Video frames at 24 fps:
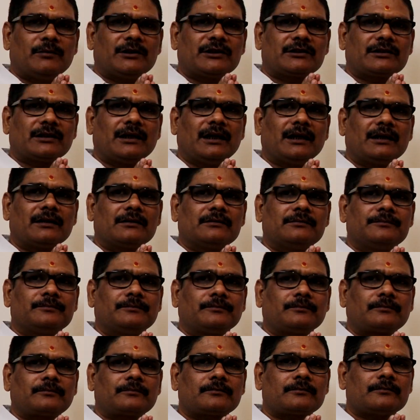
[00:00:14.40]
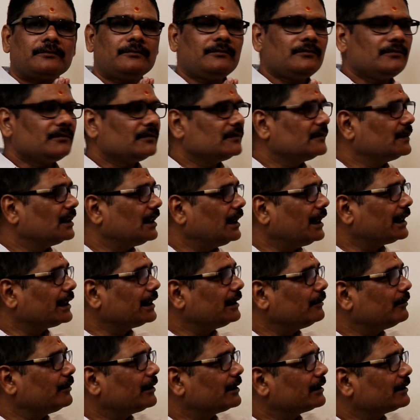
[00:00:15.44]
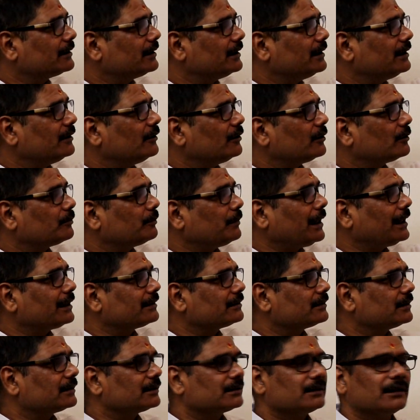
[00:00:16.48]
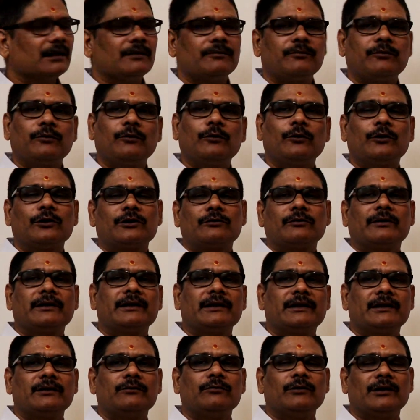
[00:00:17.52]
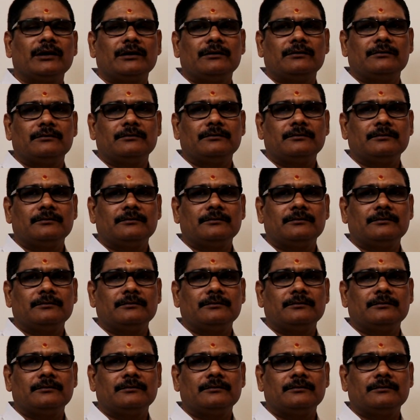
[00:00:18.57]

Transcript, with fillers: नमस्कार आगे बढ़ते हैं और पाठ संख्या 421